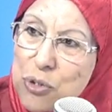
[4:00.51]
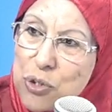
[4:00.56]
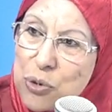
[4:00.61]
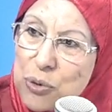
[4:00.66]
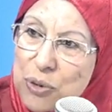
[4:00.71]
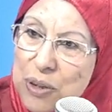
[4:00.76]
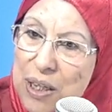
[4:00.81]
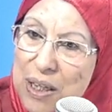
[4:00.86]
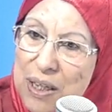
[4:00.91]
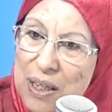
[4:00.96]

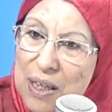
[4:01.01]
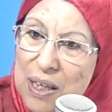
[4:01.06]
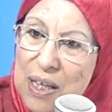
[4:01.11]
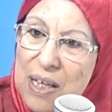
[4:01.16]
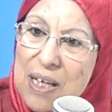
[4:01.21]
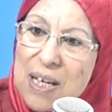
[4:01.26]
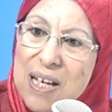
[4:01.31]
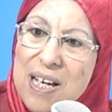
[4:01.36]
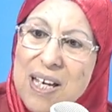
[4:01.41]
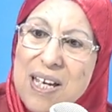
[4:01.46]
موجوده
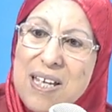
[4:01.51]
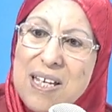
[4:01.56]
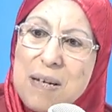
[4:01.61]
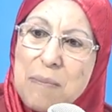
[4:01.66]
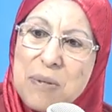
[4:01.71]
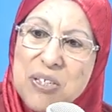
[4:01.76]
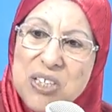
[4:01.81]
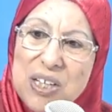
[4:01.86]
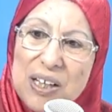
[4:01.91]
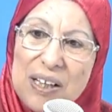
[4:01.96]

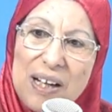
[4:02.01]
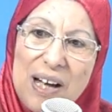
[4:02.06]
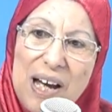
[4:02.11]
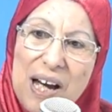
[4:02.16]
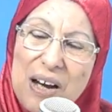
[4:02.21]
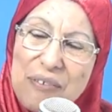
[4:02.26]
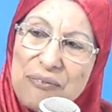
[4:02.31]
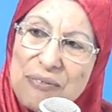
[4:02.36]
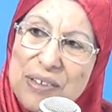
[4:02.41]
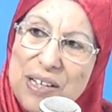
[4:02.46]
هي باش
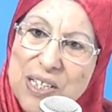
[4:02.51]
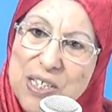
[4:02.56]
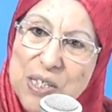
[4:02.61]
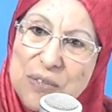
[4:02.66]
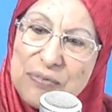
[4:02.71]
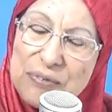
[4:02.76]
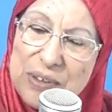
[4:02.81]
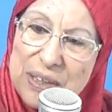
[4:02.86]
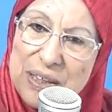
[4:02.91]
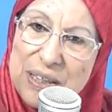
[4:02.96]
تلقاها في
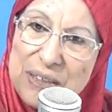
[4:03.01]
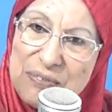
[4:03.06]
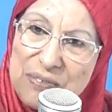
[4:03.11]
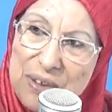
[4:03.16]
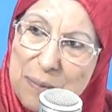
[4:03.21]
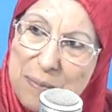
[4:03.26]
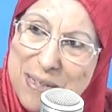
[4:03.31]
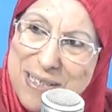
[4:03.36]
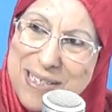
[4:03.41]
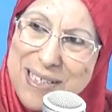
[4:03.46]
الأس... في
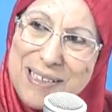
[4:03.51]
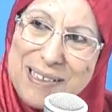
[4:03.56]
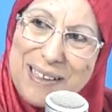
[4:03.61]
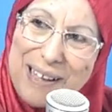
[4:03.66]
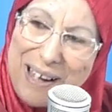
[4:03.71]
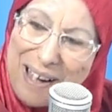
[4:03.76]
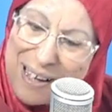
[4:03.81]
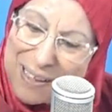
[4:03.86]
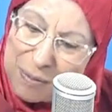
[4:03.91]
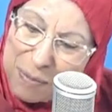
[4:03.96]
الفارماسي
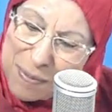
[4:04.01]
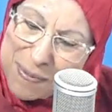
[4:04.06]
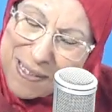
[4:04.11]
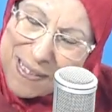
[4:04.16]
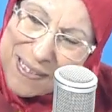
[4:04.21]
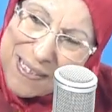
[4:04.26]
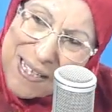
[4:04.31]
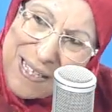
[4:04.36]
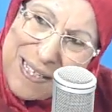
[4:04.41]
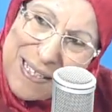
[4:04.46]
تلقاها
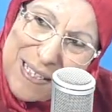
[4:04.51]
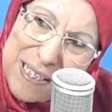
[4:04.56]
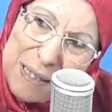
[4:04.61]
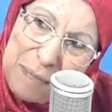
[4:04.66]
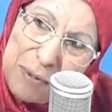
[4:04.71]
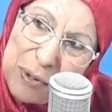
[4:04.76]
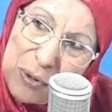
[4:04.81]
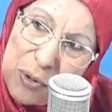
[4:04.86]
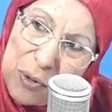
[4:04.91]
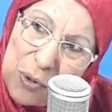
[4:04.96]
دبوزه صغيره
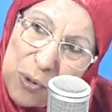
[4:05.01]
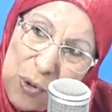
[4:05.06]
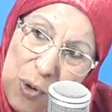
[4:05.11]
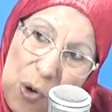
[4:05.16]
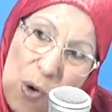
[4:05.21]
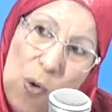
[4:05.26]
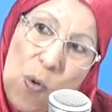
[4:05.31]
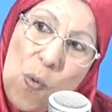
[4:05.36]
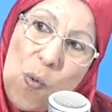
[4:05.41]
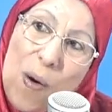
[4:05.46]
بالكل
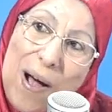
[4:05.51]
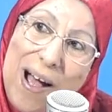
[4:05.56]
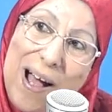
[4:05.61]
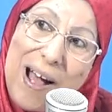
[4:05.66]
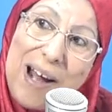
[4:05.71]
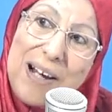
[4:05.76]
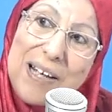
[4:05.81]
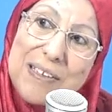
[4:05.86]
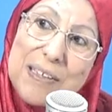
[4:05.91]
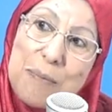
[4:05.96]

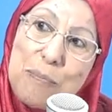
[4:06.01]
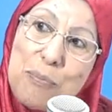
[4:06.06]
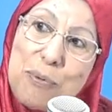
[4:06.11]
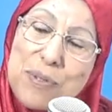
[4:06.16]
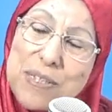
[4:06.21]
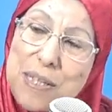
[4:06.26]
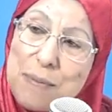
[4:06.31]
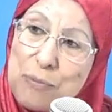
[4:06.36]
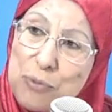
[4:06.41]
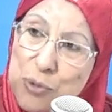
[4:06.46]
واغلى
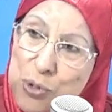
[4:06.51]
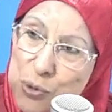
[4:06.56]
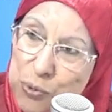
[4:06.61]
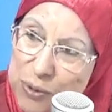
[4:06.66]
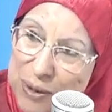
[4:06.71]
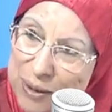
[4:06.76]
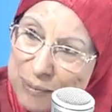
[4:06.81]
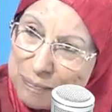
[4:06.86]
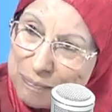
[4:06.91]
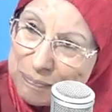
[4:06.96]
دبوزه
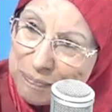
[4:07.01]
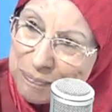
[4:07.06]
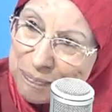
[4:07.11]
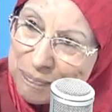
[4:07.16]
موجوده